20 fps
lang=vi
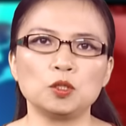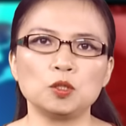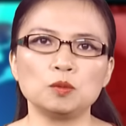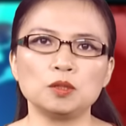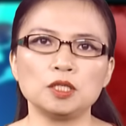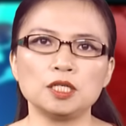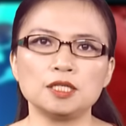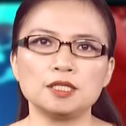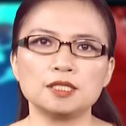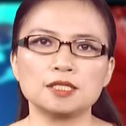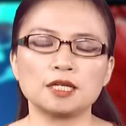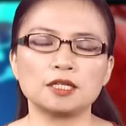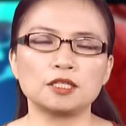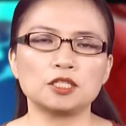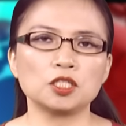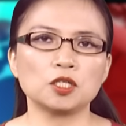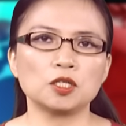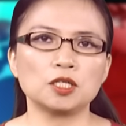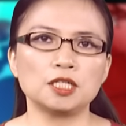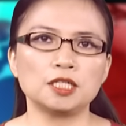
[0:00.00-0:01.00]
một thông tin
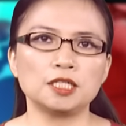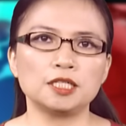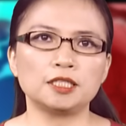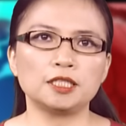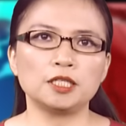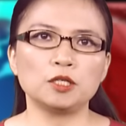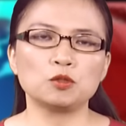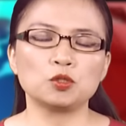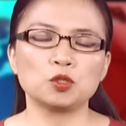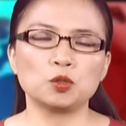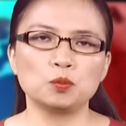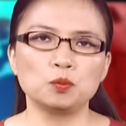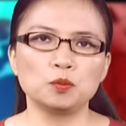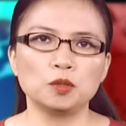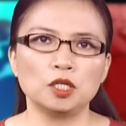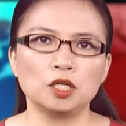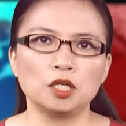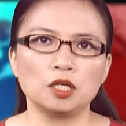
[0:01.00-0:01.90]
dành cho người tiêu dùng,